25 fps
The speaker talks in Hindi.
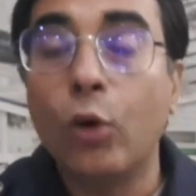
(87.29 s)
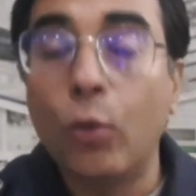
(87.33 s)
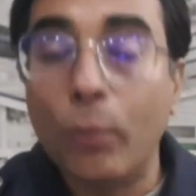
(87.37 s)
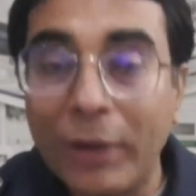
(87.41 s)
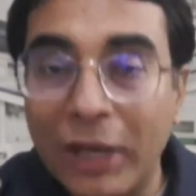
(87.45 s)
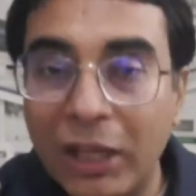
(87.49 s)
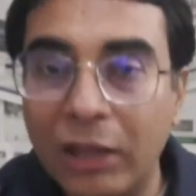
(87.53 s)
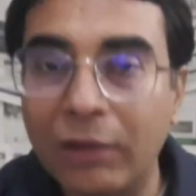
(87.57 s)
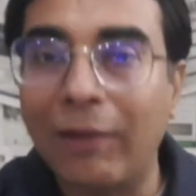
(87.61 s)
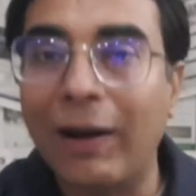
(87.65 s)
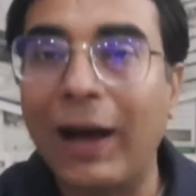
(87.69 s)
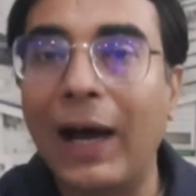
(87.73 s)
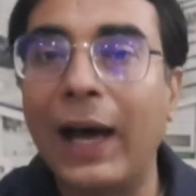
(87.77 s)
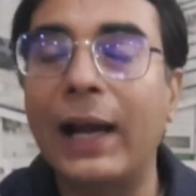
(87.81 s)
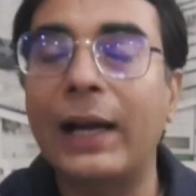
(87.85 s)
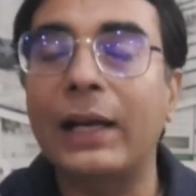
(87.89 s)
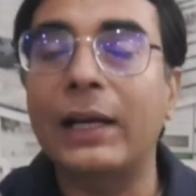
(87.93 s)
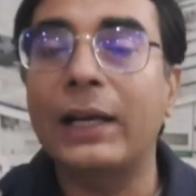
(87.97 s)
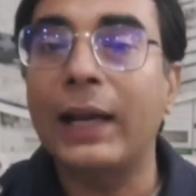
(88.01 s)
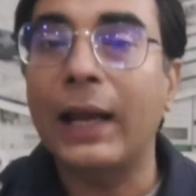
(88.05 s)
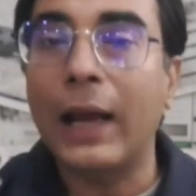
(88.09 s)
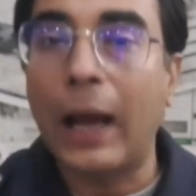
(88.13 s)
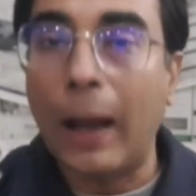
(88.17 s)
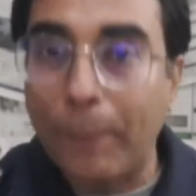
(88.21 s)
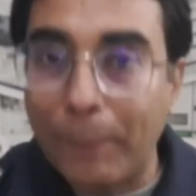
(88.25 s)

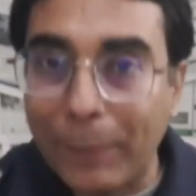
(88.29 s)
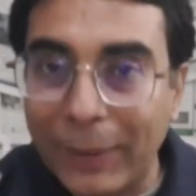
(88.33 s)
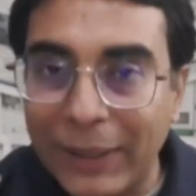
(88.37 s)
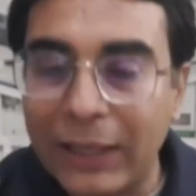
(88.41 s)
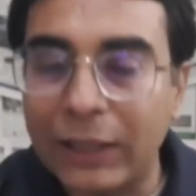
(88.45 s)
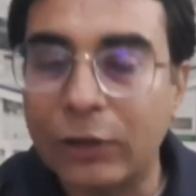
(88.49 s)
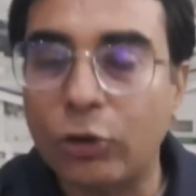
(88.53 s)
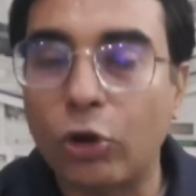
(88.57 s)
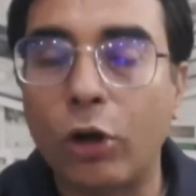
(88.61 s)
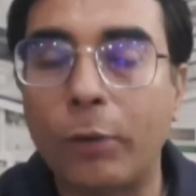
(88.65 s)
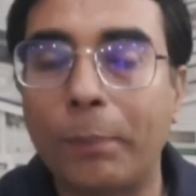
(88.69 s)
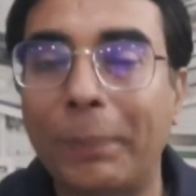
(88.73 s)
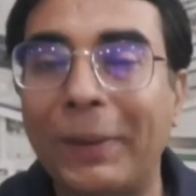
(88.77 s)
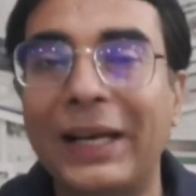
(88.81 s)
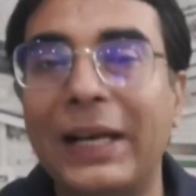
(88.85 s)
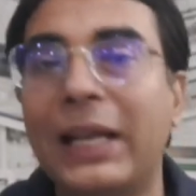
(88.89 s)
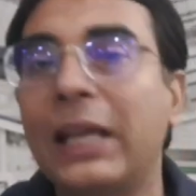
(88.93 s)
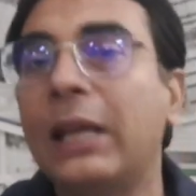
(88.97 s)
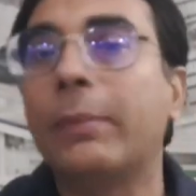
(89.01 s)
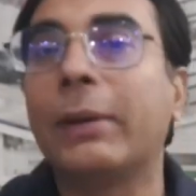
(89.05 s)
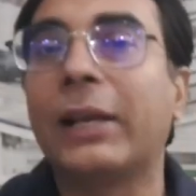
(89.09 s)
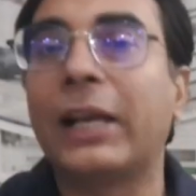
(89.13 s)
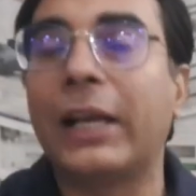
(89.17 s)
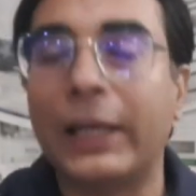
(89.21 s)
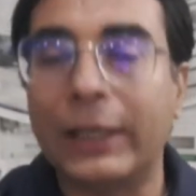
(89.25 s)
उम्मीदवार ने अपने तौर पर
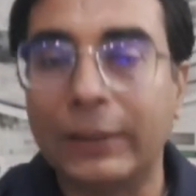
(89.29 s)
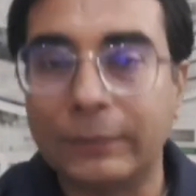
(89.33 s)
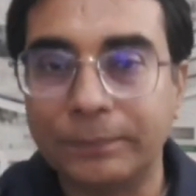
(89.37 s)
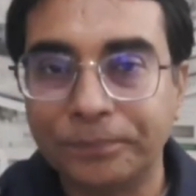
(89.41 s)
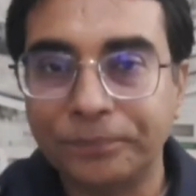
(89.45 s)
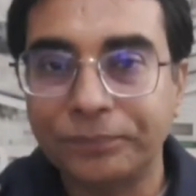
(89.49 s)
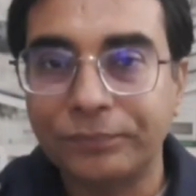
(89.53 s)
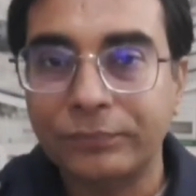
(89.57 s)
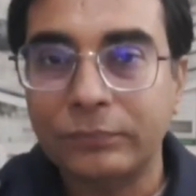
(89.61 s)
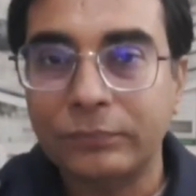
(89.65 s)
नहीं बनाई